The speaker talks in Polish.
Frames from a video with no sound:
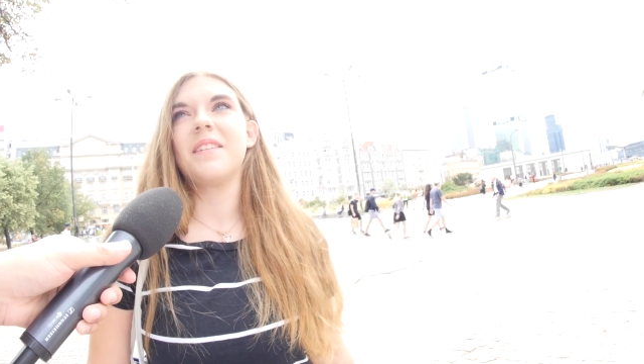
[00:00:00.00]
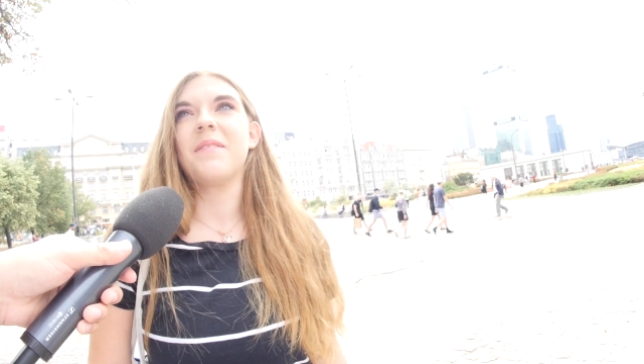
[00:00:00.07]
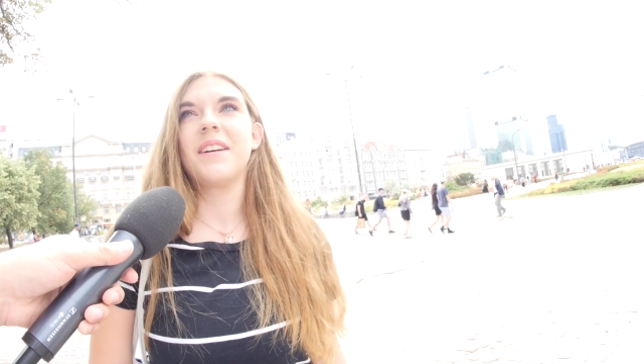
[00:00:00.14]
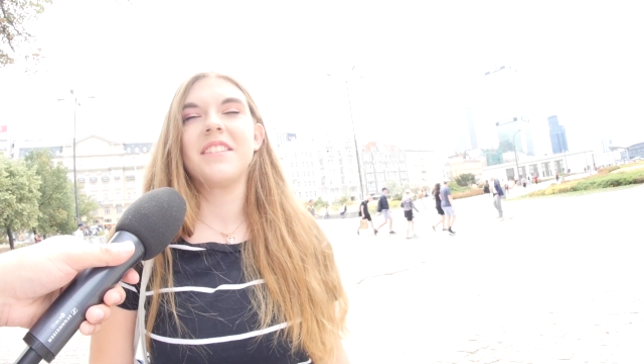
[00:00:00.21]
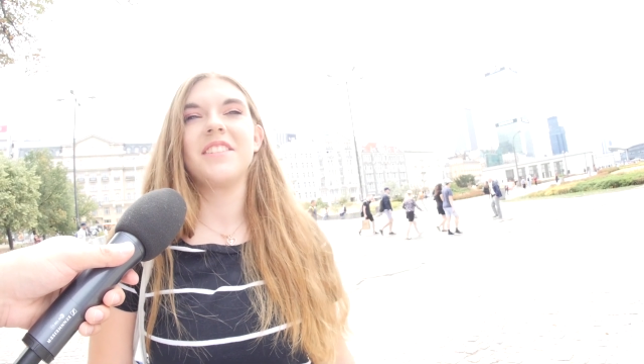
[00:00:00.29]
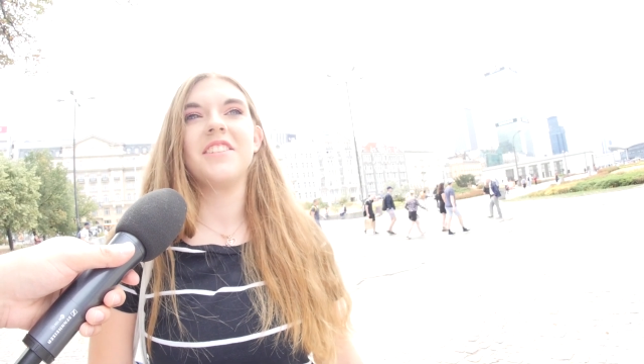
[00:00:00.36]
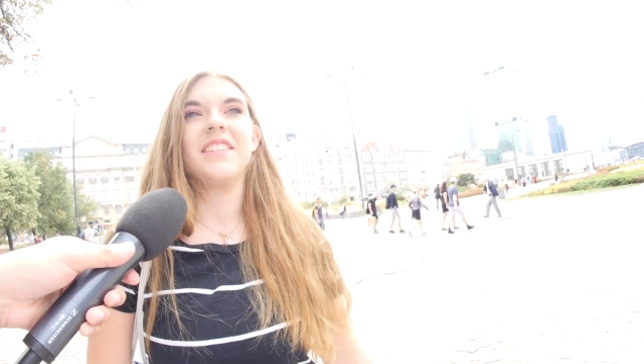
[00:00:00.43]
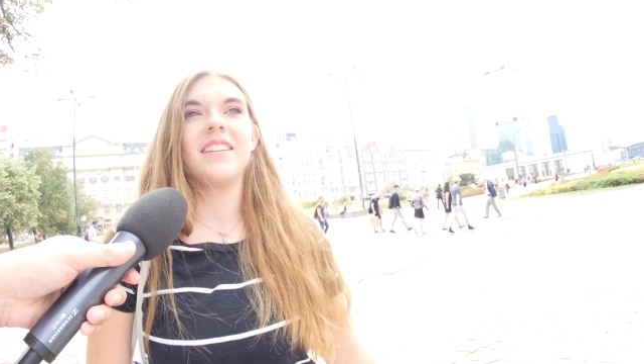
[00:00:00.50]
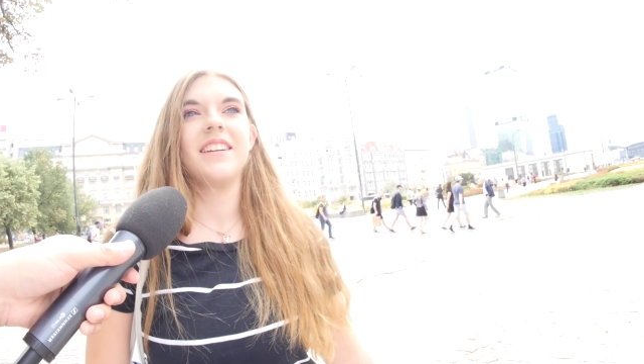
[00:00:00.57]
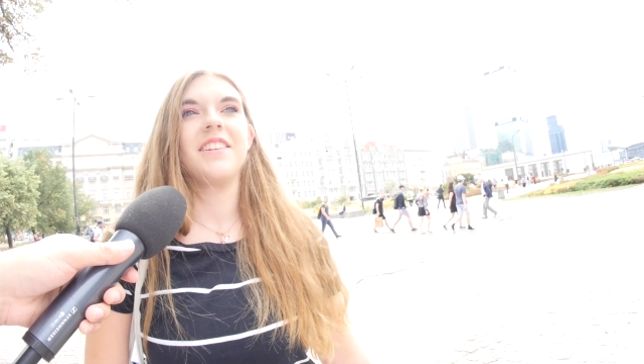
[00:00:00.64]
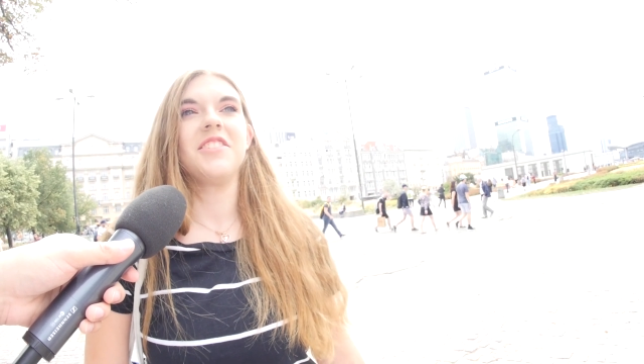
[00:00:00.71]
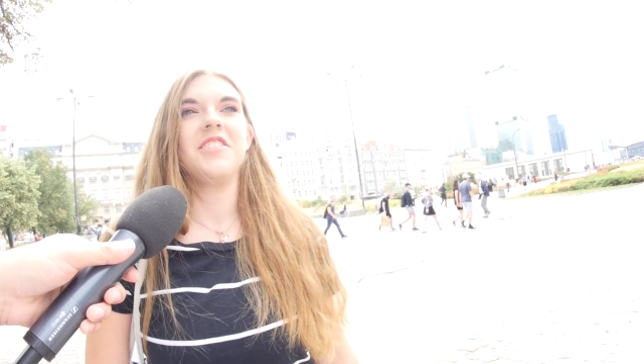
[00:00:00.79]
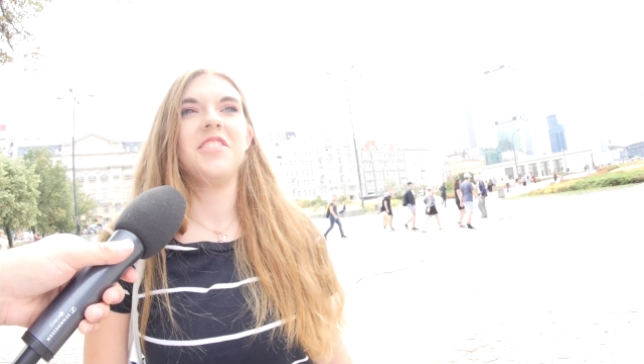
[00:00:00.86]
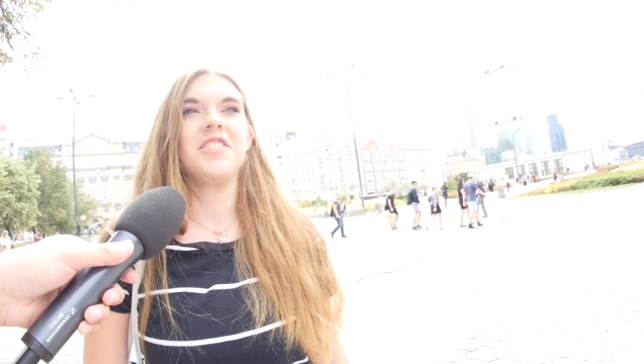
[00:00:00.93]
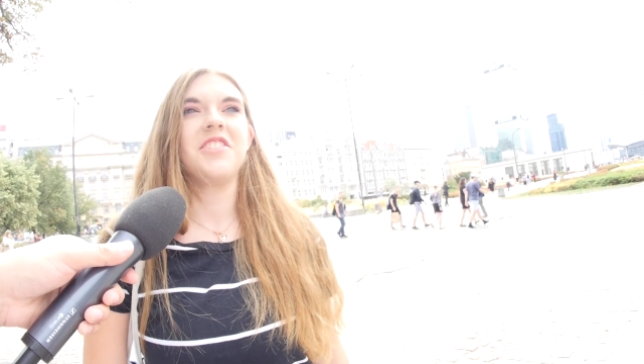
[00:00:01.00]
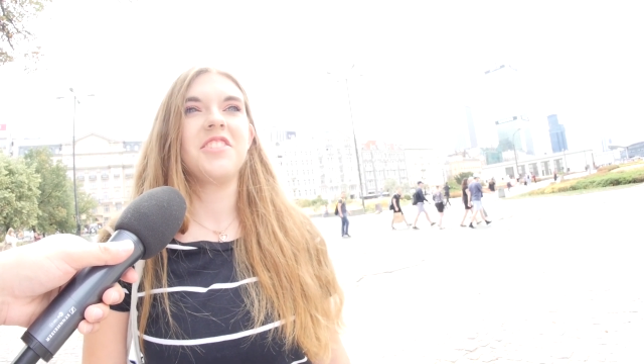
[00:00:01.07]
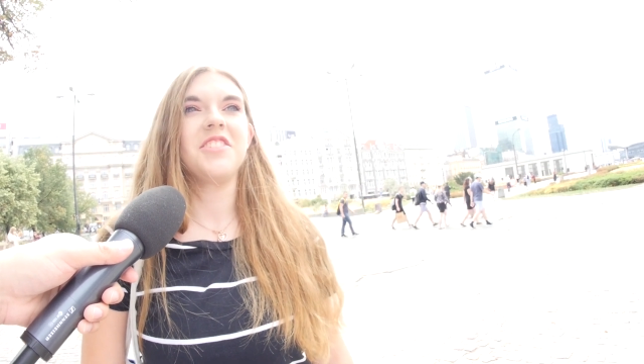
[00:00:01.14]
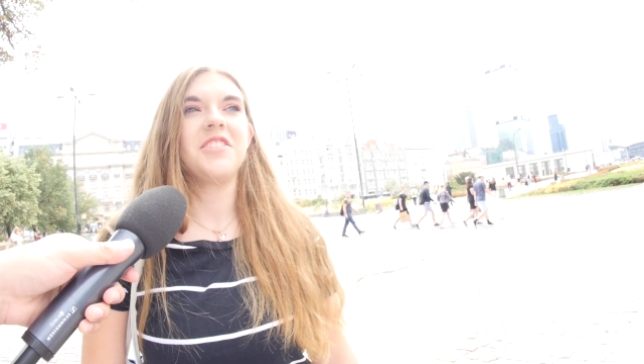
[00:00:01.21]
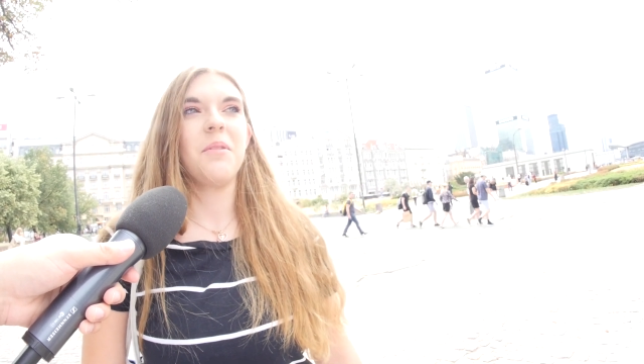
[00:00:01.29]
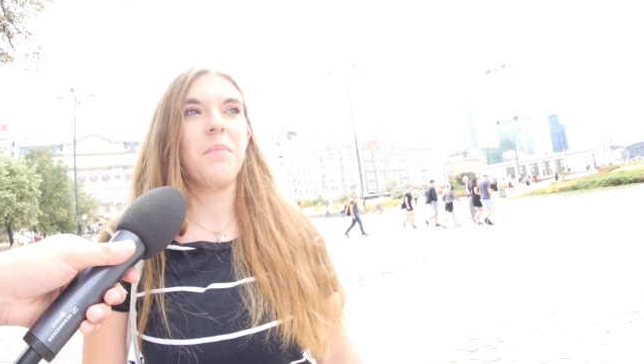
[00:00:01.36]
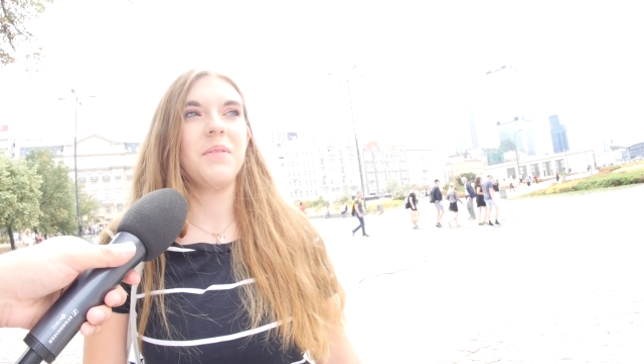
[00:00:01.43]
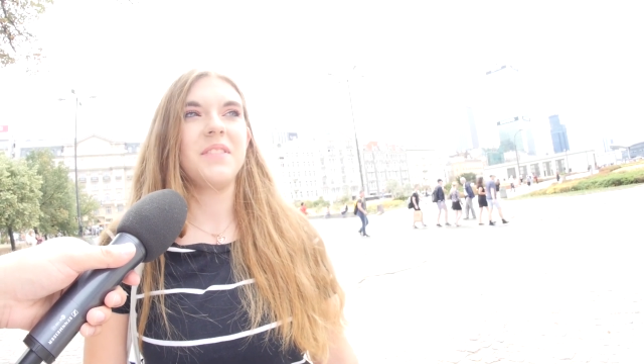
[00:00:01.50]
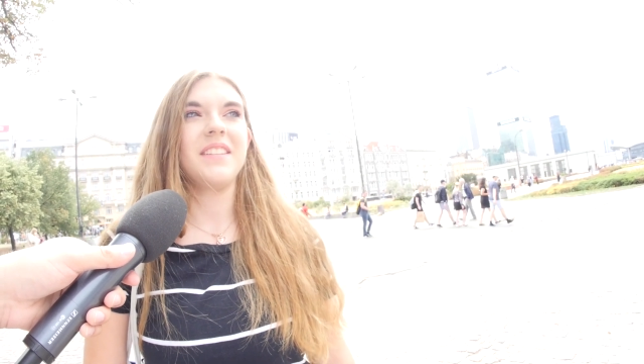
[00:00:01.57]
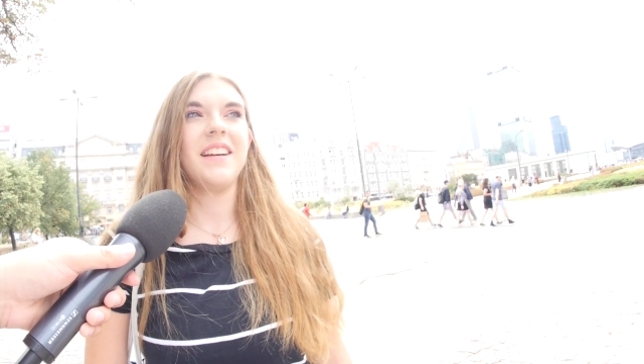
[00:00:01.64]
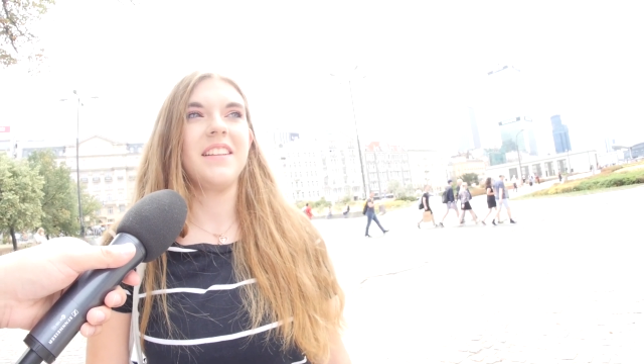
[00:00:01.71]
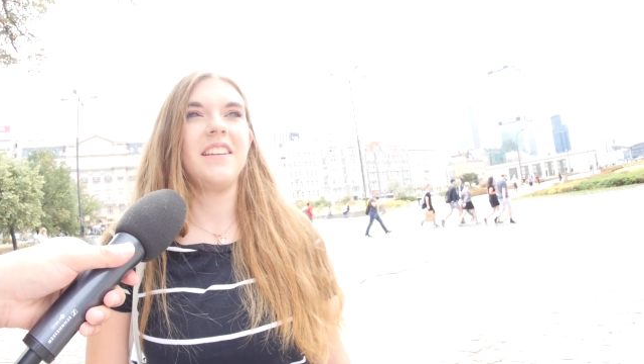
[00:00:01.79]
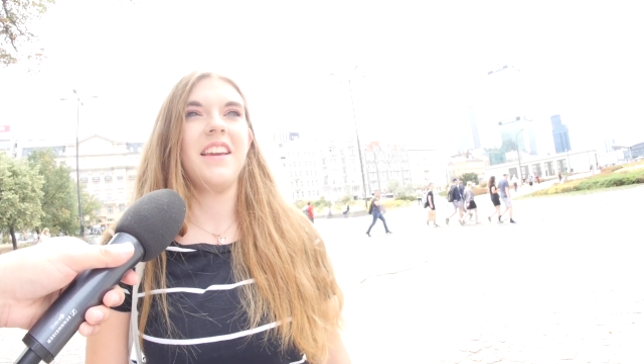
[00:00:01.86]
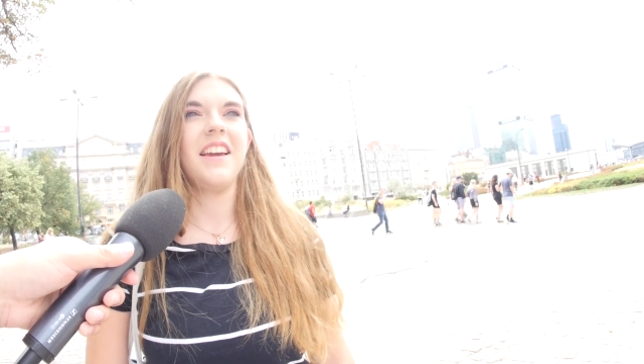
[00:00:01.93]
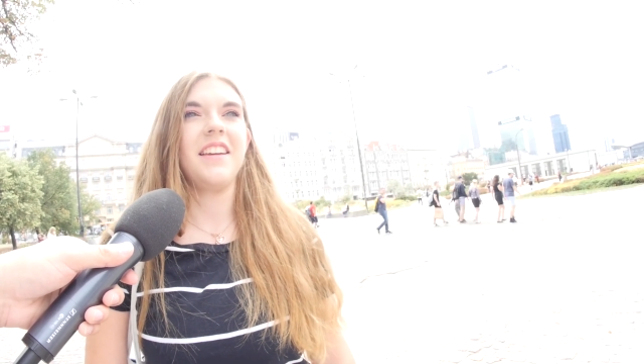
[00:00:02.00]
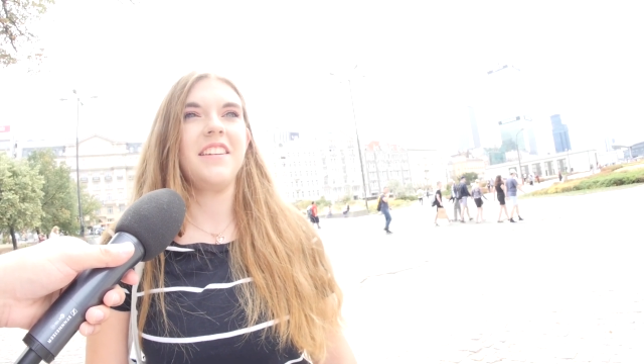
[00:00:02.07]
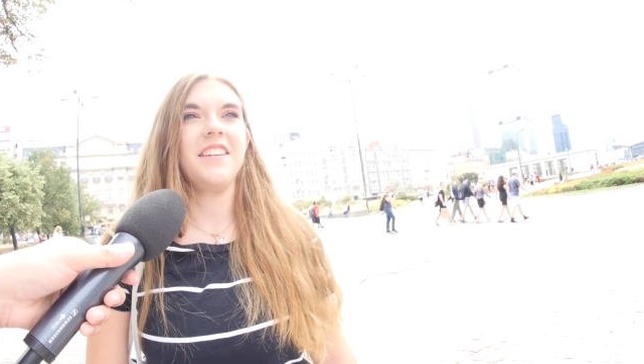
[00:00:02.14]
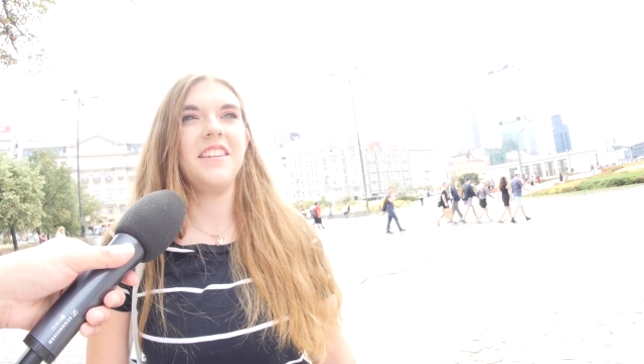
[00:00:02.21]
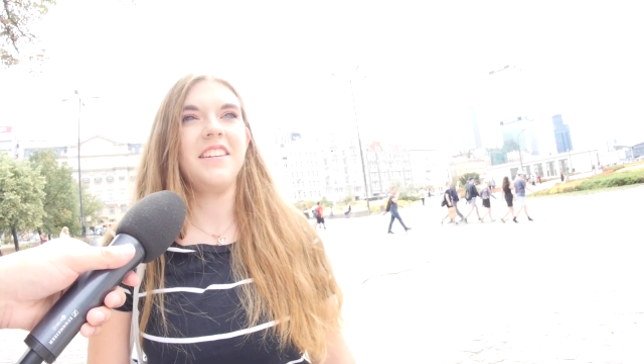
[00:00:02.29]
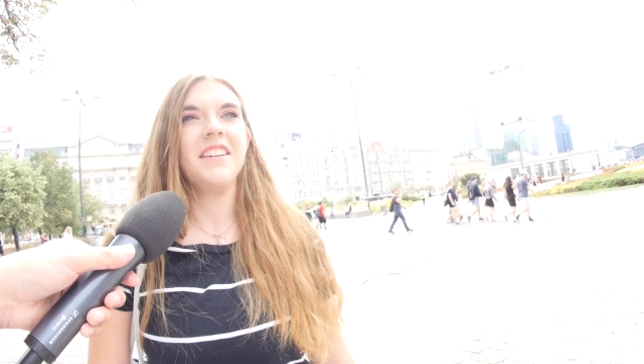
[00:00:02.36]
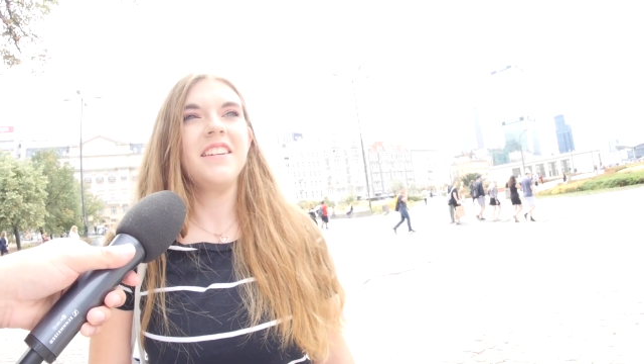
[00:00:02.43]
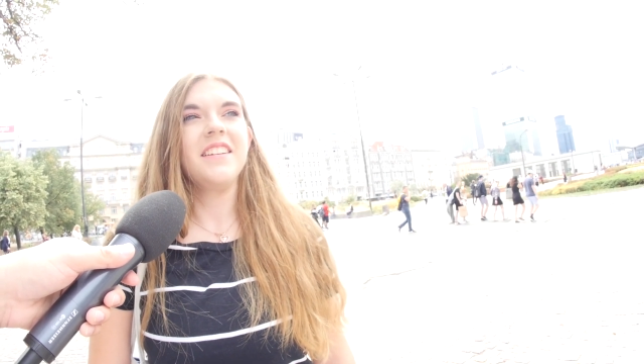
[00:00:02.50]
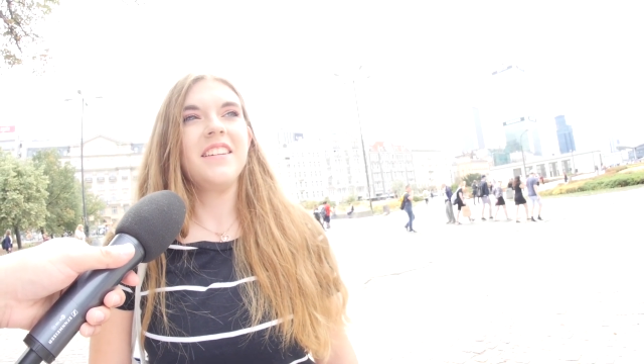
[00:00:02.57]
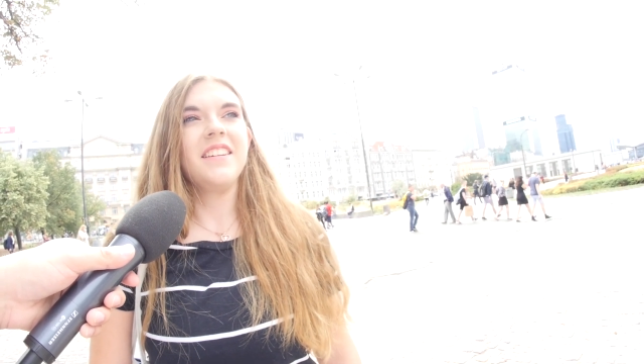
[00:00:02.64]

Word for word: za bardzo innego niż to powstanie i